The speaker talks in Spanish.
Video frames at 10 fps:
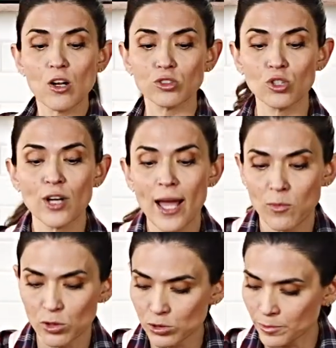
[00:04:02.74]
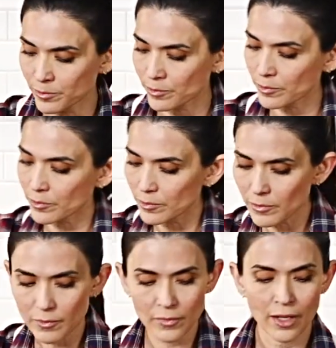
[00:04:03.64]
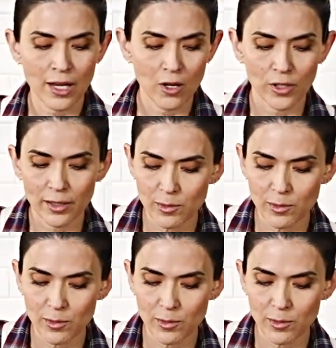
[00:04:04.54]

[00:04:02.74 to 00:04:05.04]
los doramos, lo que